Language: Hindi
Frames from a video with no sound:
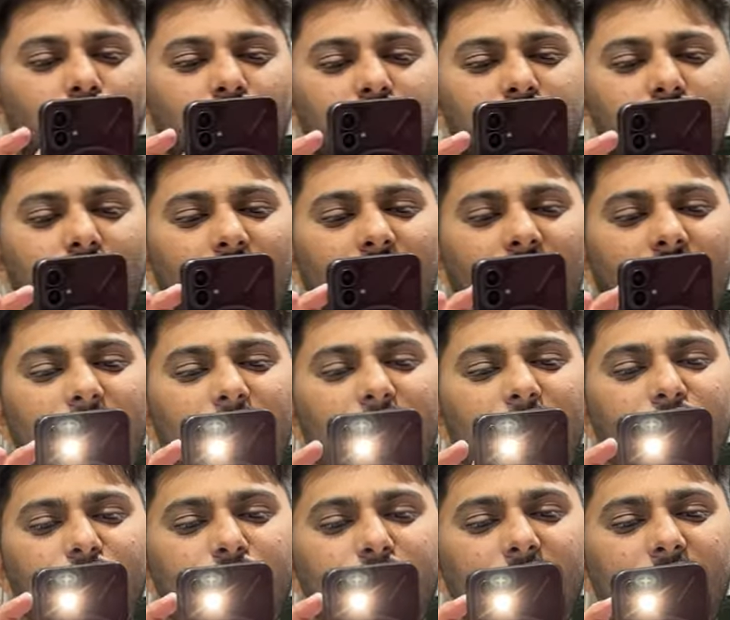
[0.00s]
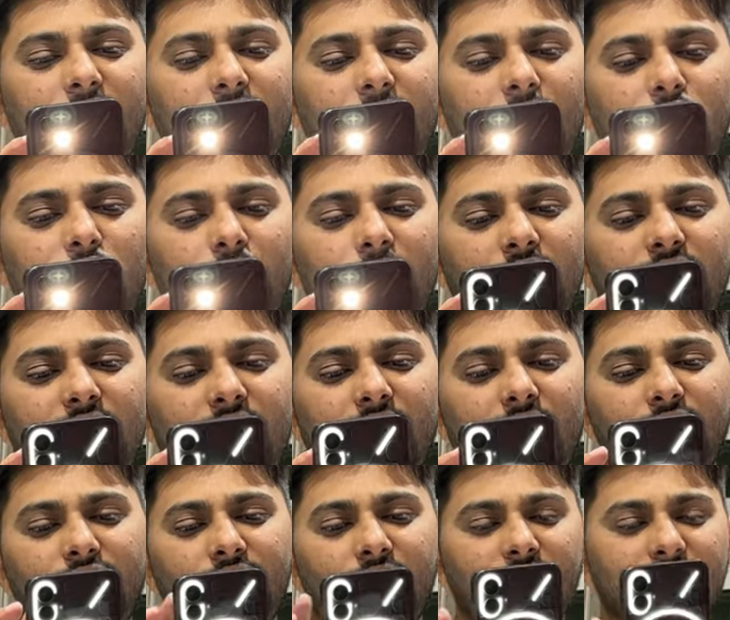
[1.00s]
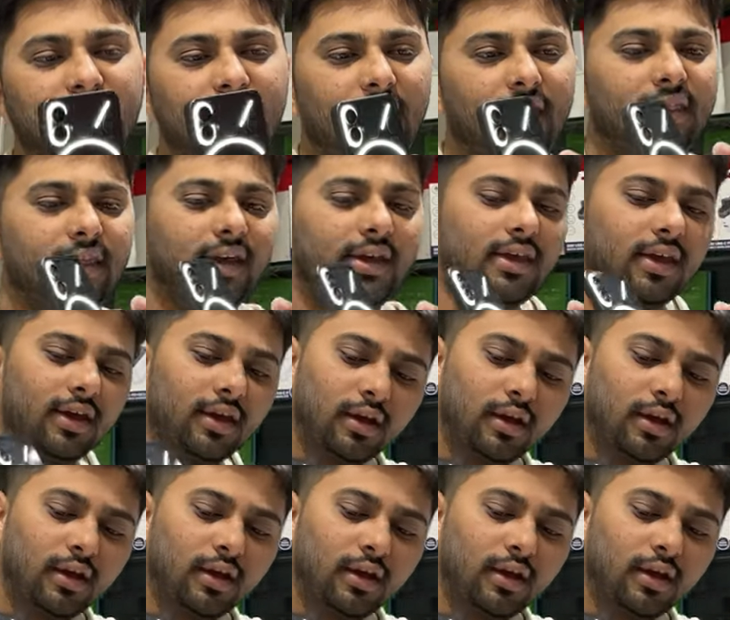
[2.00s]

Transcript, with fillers: टॉर्च वाला ग्लिफ देखने को मिल जाएगा फ्रेंड्स ये देखिए